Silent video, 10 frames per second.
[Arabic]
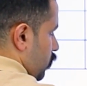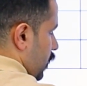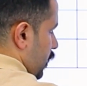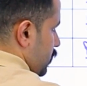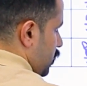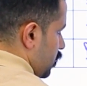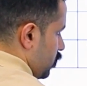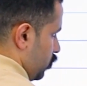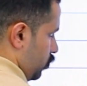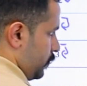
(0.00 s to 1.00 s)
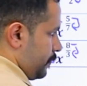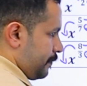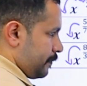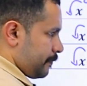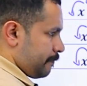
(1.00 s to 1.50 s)
والخمسه جوا
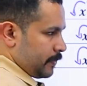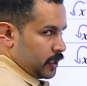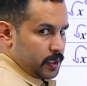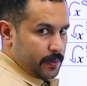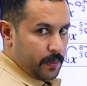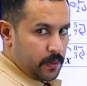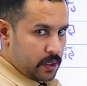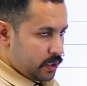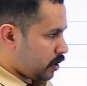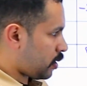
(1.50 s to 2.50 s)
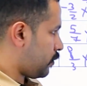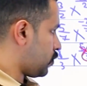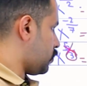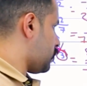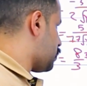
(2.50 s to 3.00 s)
تمام يا رب
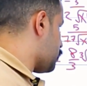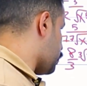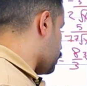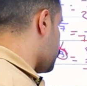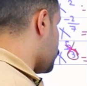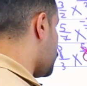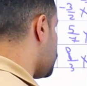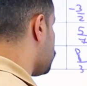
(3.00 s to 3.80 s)
تكون اذا هاي